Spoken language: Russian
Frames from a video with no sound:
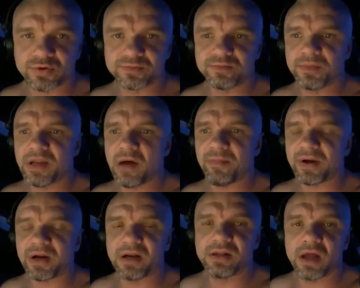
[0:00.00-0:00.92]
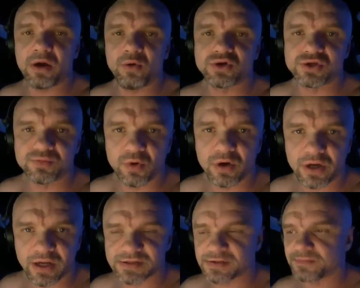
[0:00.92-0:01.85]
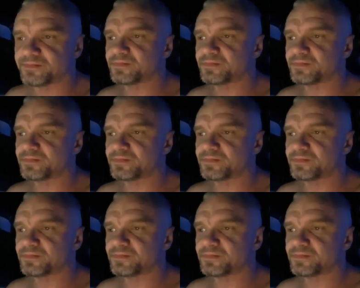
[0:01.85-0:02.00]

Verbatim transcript: Меня проклинали очень много раз.